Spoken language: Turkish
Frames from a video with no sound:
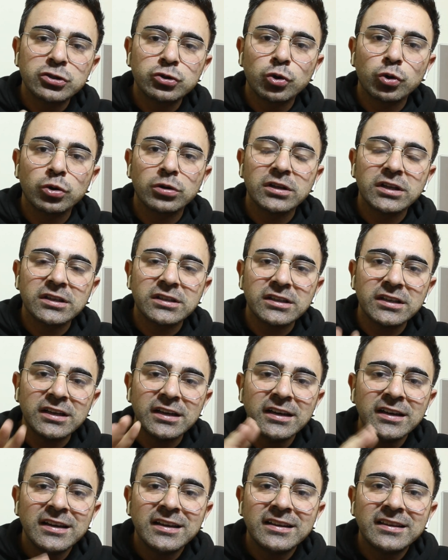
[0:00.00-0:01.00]

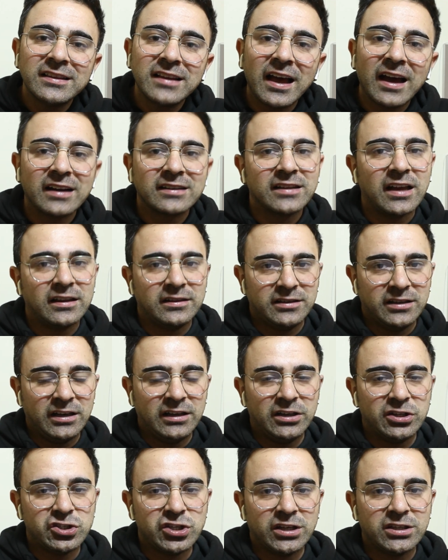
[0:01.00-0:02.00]
soruları nereden
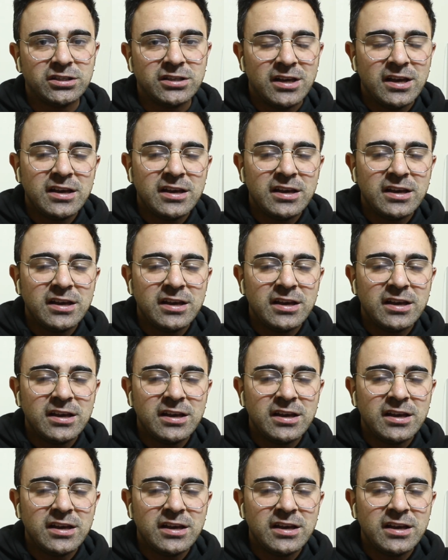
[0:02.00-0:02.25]
gelecek?